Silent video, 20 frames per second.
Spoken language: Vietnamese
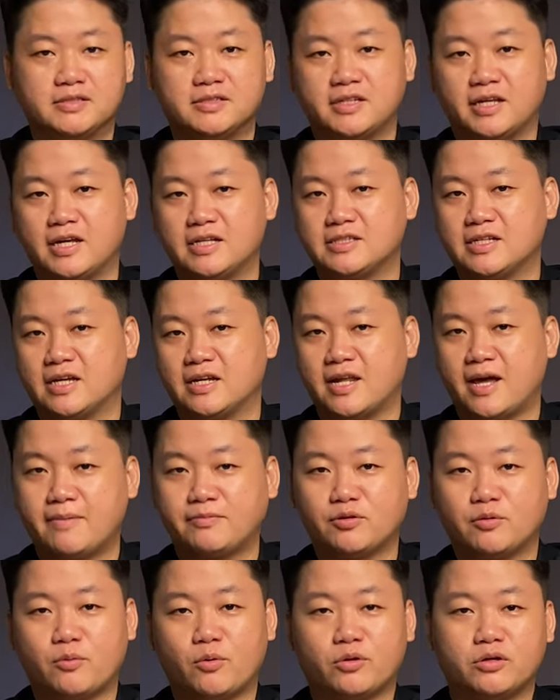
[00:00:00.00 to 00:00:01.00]
sẽ giải đáp
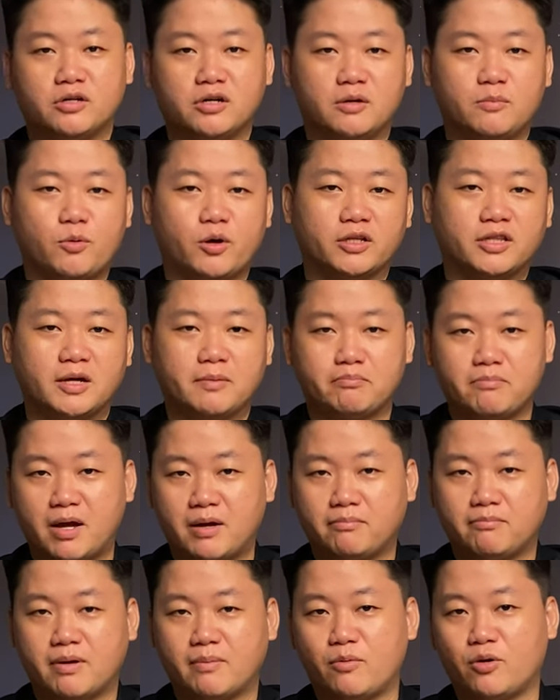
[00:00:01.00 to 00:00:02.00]
cho mọi người một cái thắc
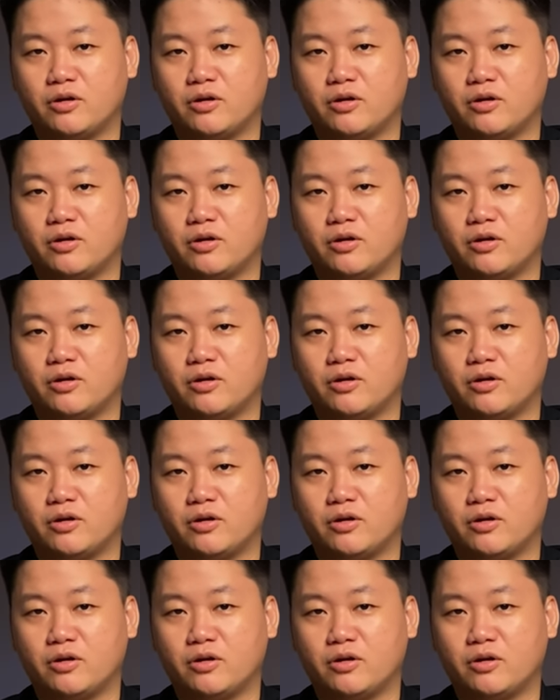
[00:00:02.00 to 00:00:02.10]
mắc mà mọi